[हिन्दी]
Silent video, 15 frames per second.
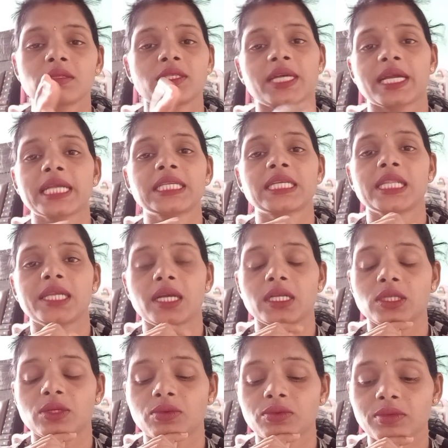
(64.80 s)
जाके जल्दी आ
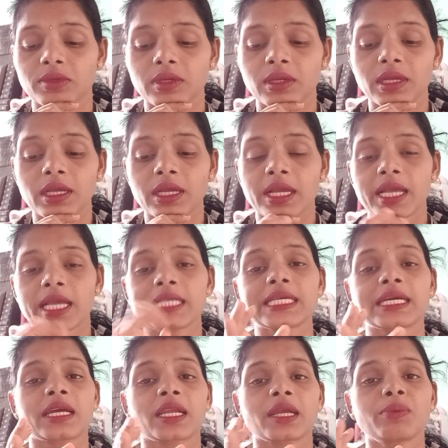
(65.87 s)
जाओ
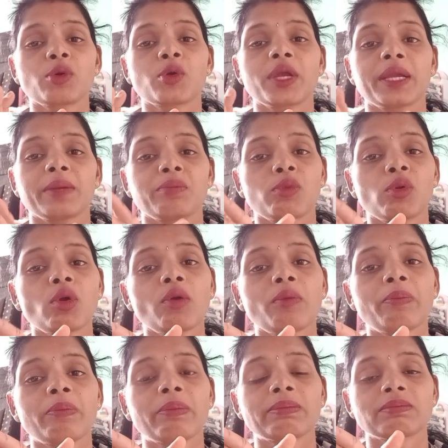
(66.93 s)
ऐसे करके वो गए वो
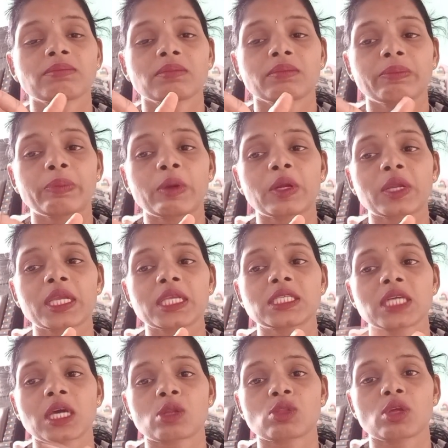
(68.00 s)
पौंड की
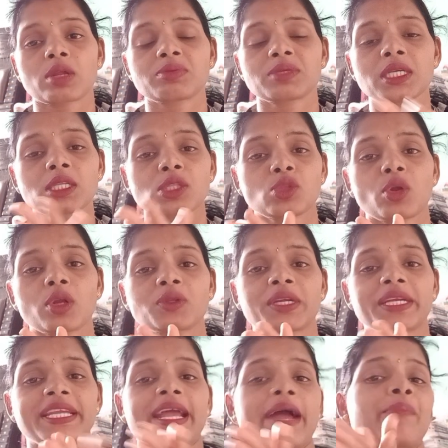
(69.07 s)
चारों तरफ से थोड़े
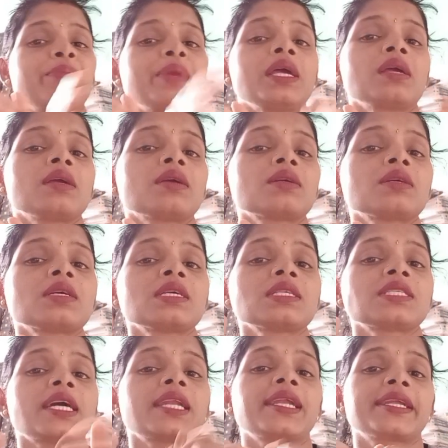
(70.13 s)
थोड़े गैप में
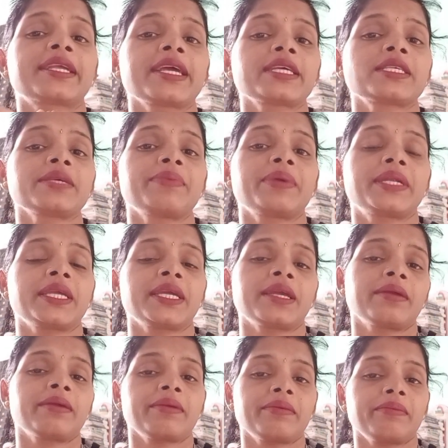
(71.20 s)
चार लड़के ऐसे बैठे
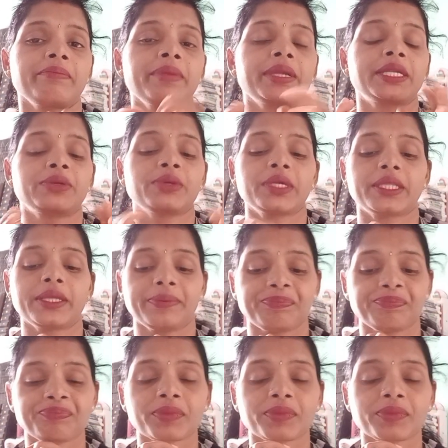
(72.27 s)
बैठे हुए थे